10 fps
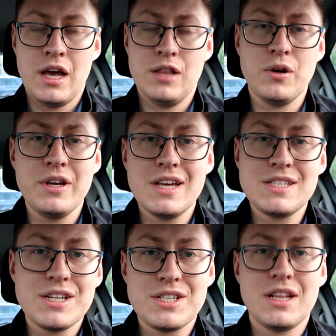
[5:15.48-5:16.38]
No i
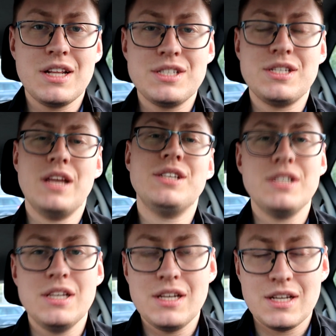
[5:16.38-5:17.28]
jest jeszcze ten
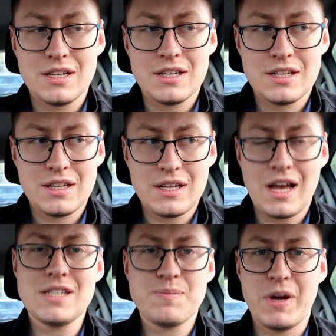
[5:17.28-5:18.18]
trzeci
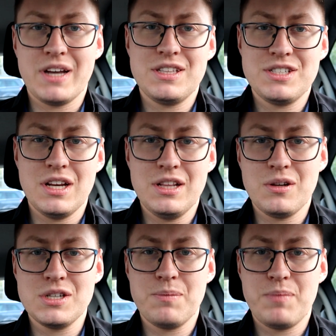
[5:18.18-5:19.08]
aspekt, czyli
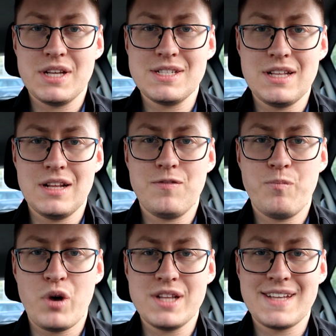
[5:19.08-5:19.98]
to, że prezydent
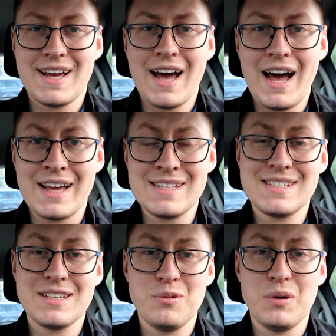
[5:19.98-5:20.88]
wpłaca
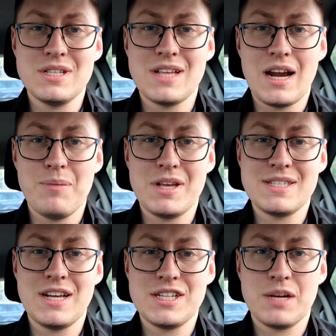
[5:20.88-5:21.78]
hajs, który zarabia
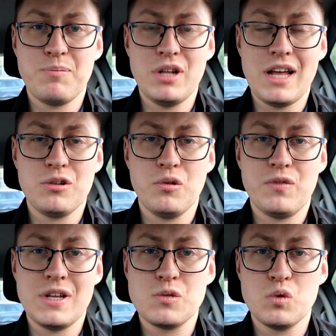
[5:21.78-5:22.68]
z naszych
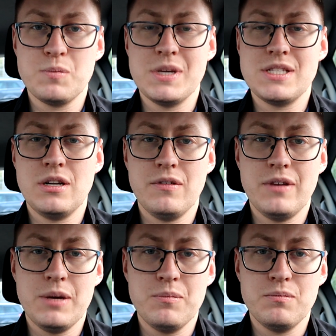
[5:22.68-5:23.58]
podatków na służbę
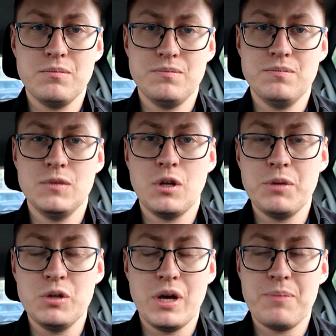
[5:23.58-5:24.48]
zdrowia i
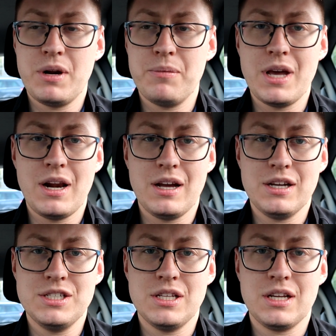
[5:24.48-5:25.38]
nominuje premiera,
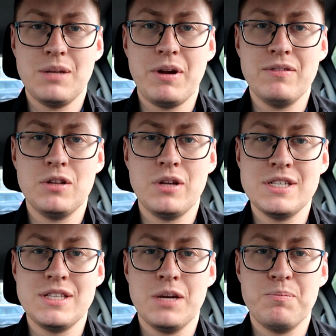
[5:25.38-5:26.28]
gdzie tak naprawdę to
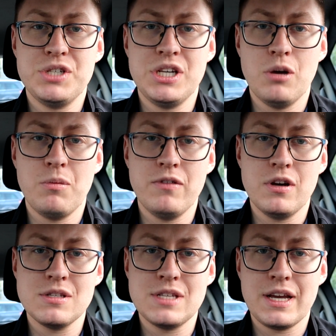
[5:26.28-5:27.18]
jest ich psi
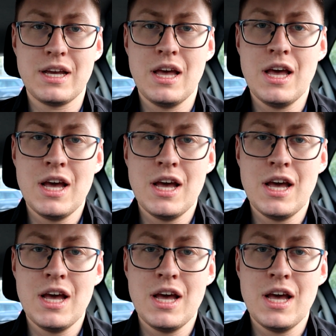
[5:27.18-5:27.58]
obowiązek,